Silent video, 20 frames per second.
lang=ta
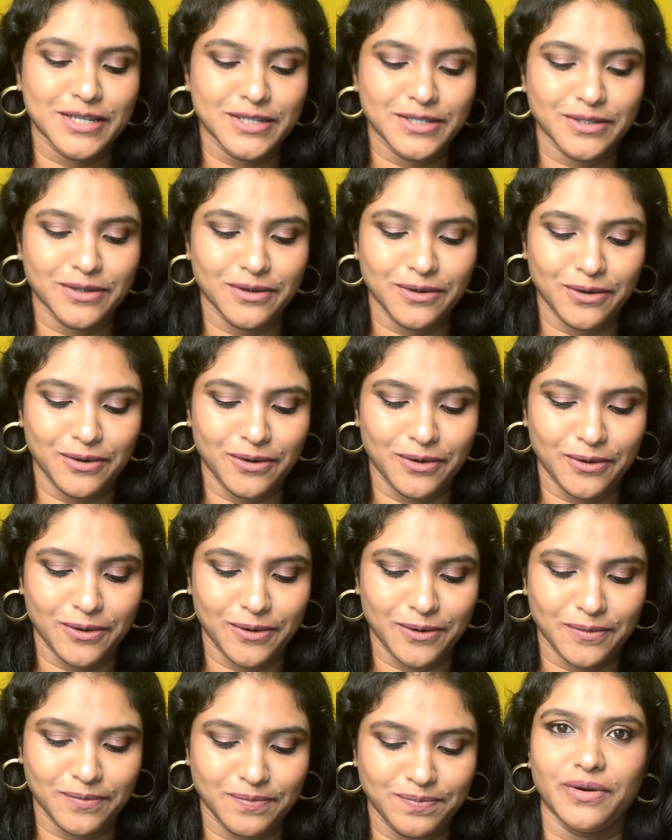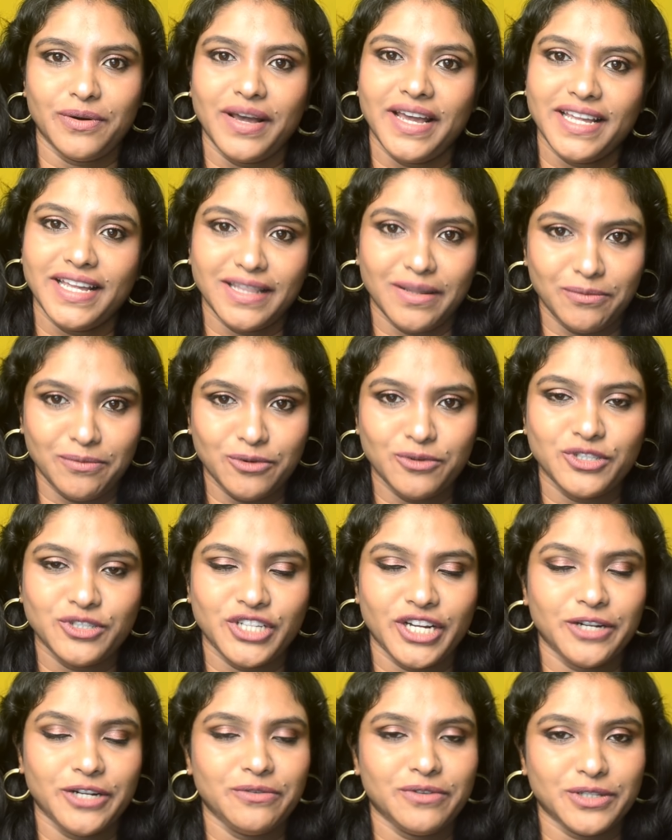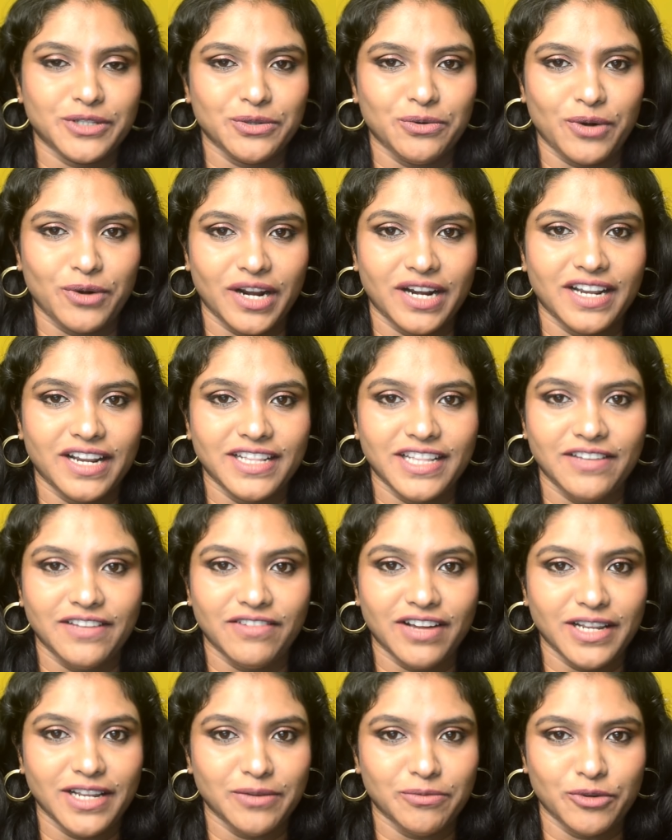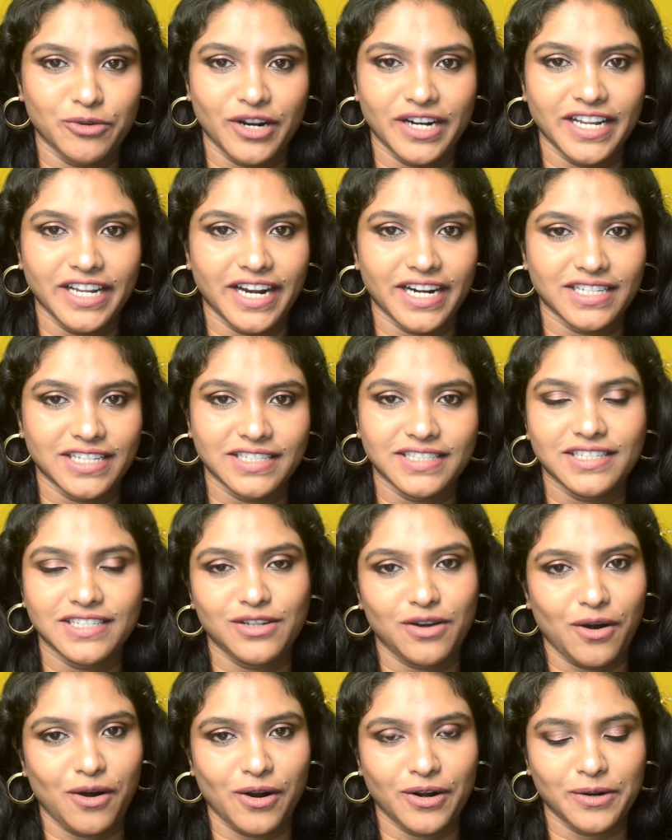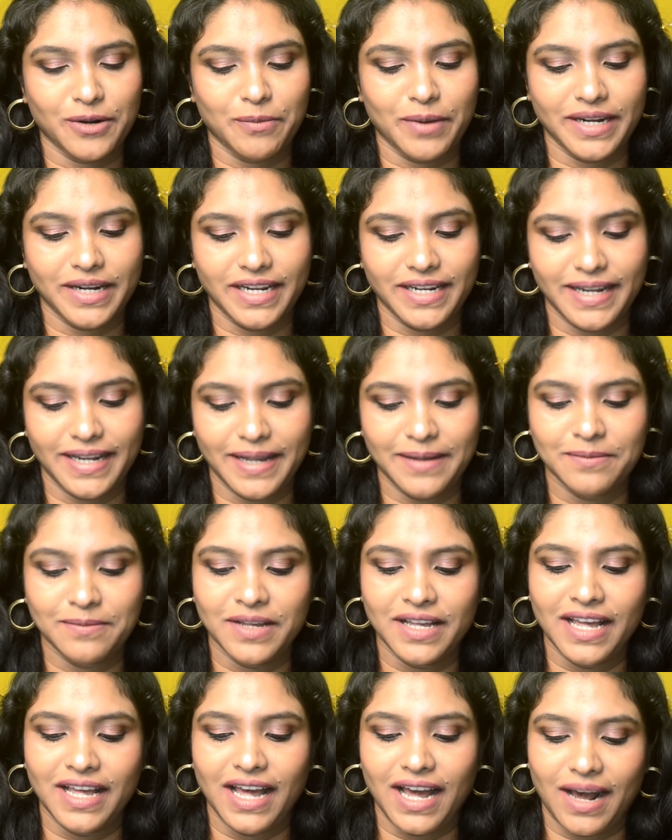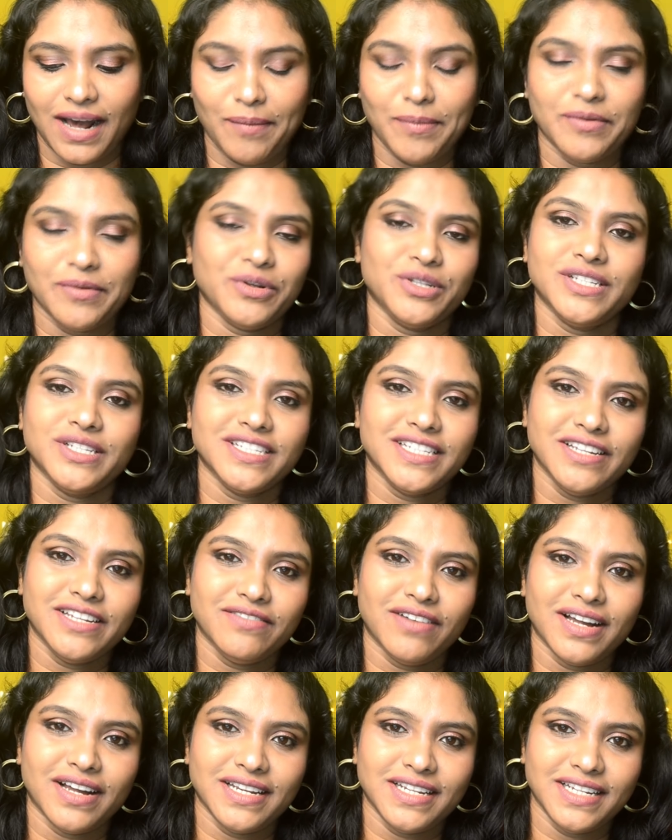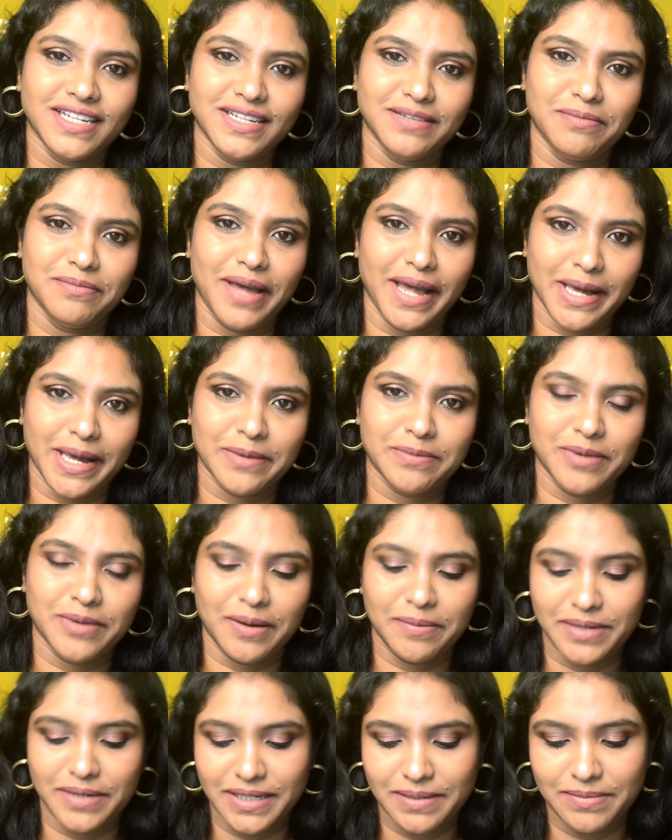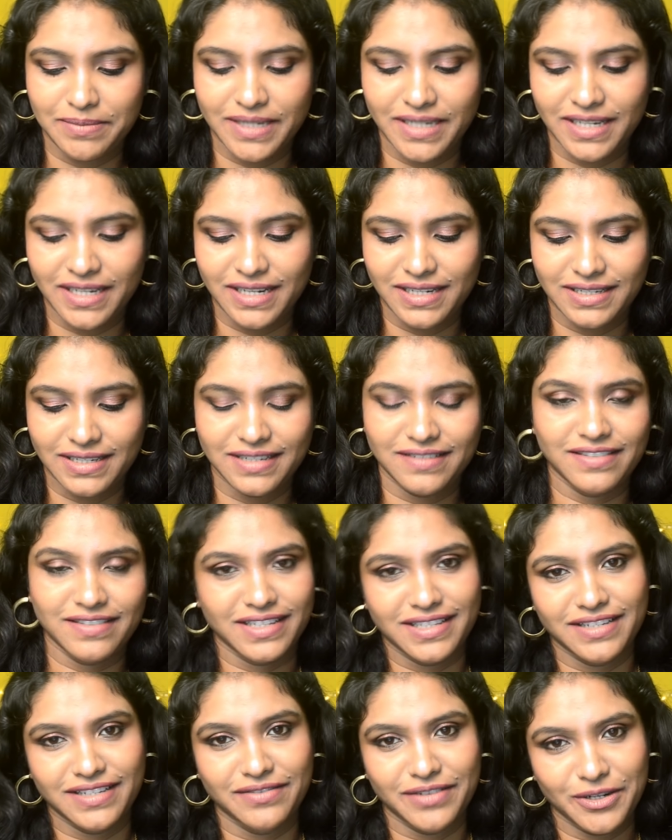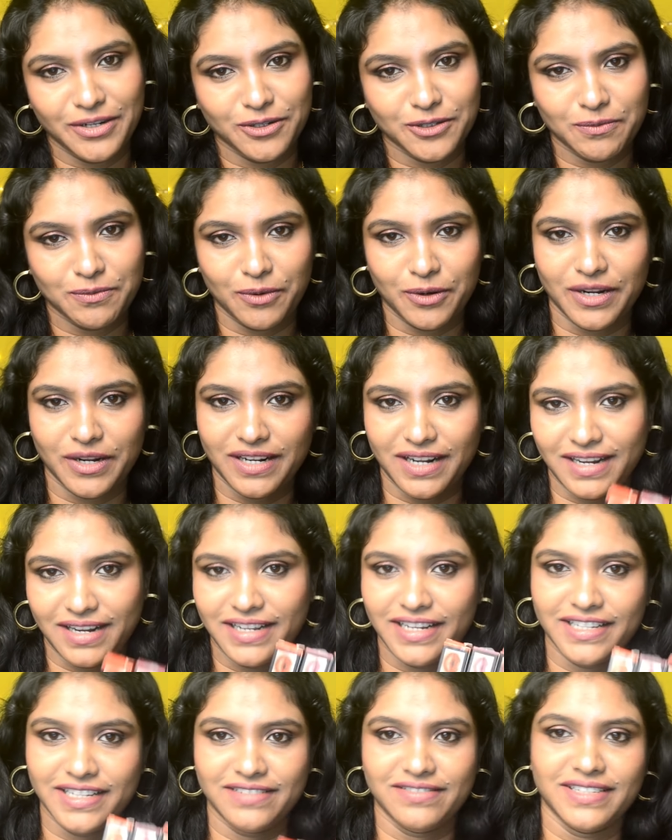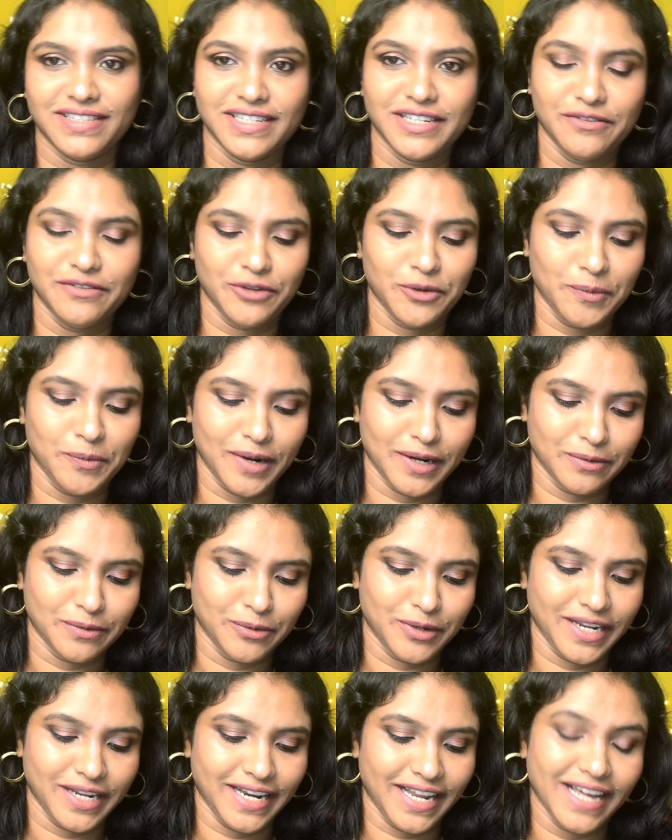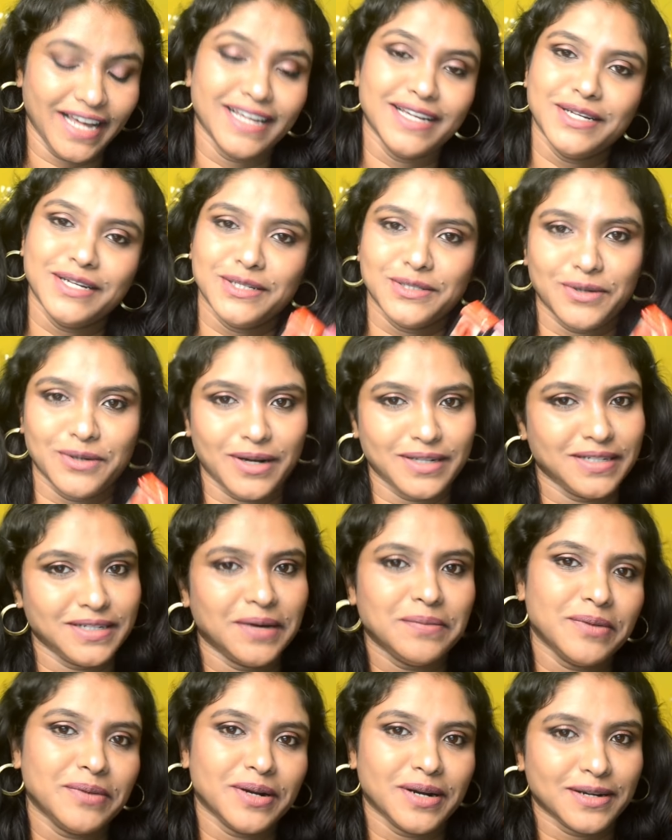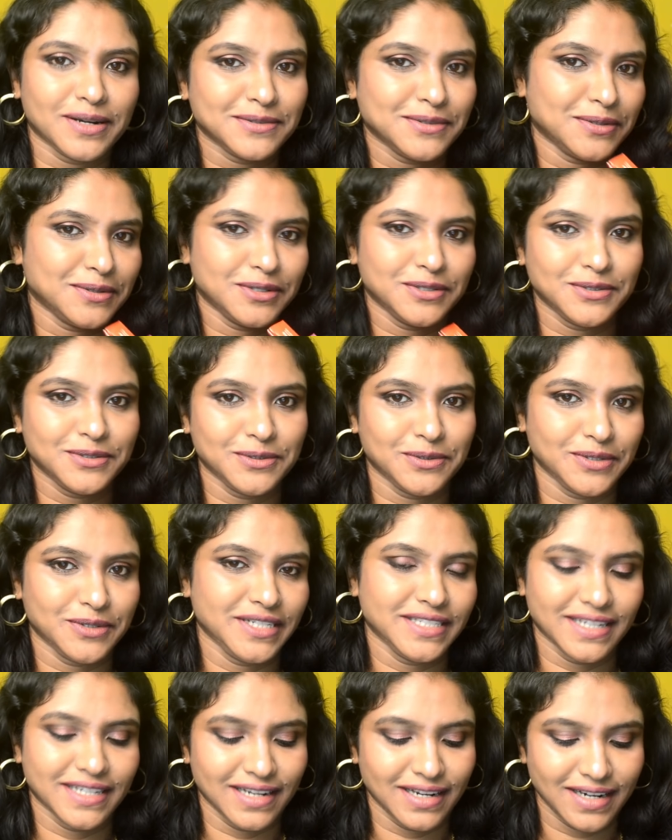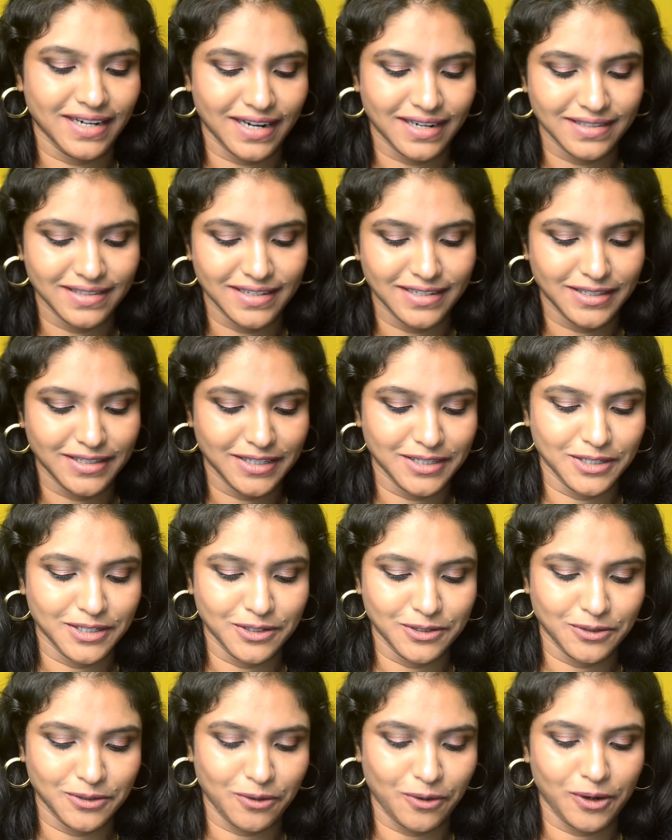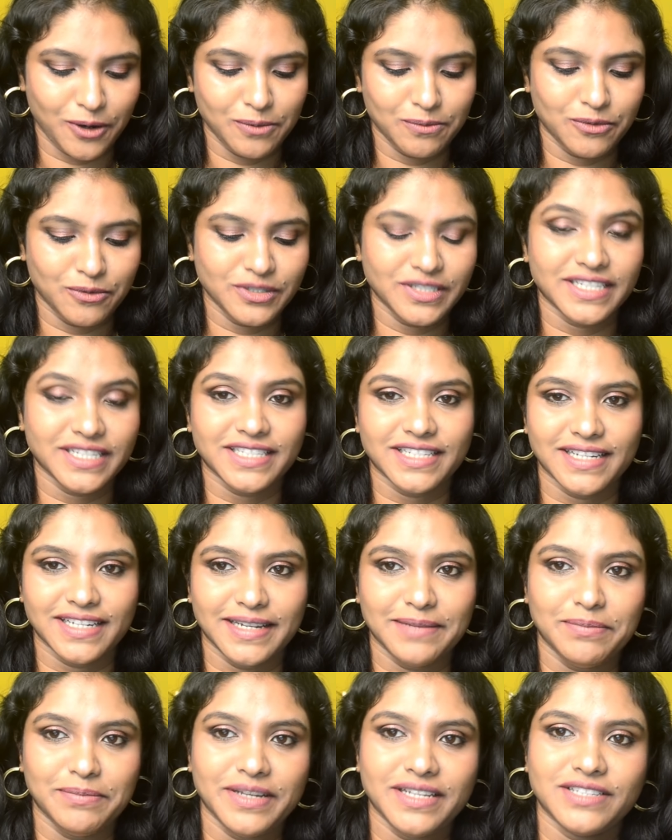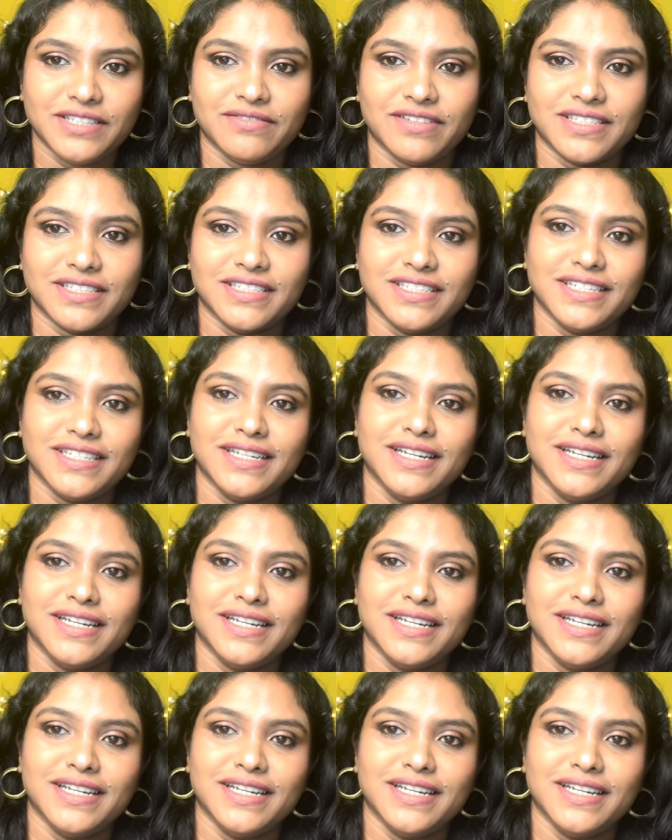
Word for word: ஸோ இந்த மூணு ஷேடும் வந்து உடனே தீபாவளிக்கு முன்னாடி கிடச்சிது நான் ஆர்டர் பண்ணிட்டேன் அப்போ வந்து தீபாவளி மேக்கப் அப்படி இப்படின்ட்டு வந்து வீடியோஸ் போட்டனால இதை வந்து ரிவ்யூ பண்ண முடியல ஸோ அதுக்கப்புறம் நான் சொன்ன ஸ்டோரிஸ் எல்லாம் நடந்துடுச்சு ஸோ ஆல்மோஸ்ட் இந்த லிப்பிஸ் வந்து